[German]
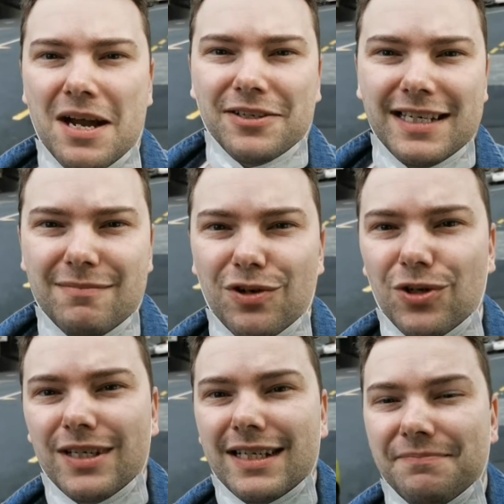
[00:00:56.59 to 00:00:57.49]
Aus dem
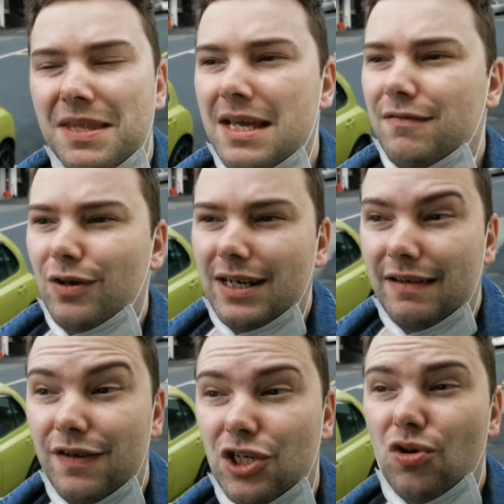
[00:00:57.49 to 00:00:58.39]
Grunde wurde
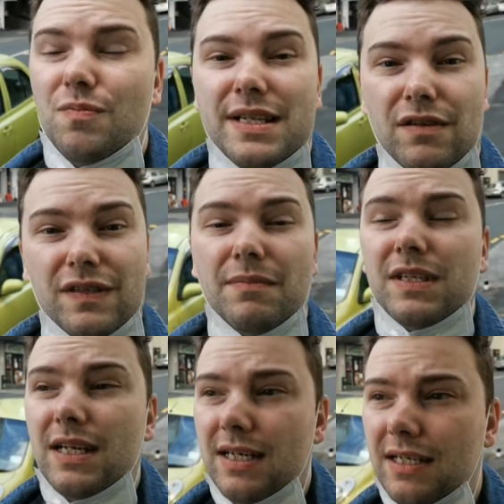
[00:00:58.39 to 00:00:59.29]
der verschoben jetzt auf
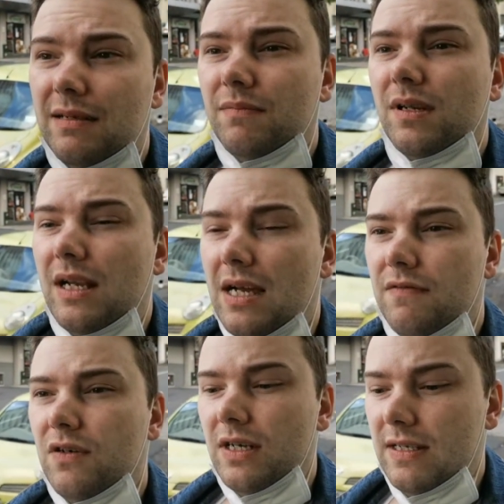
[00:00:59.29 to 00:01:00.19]
Samstag, nachdem klar
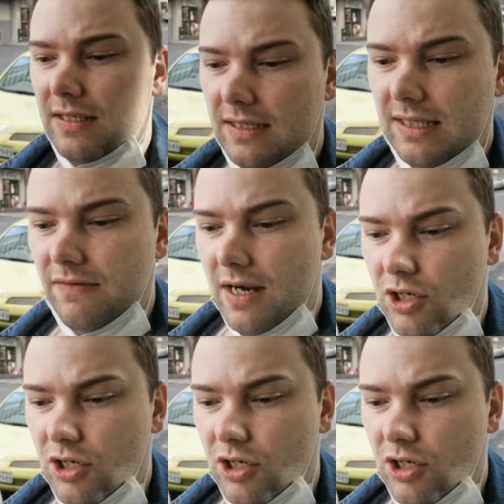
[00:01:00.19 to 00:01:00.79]
geworden ist, die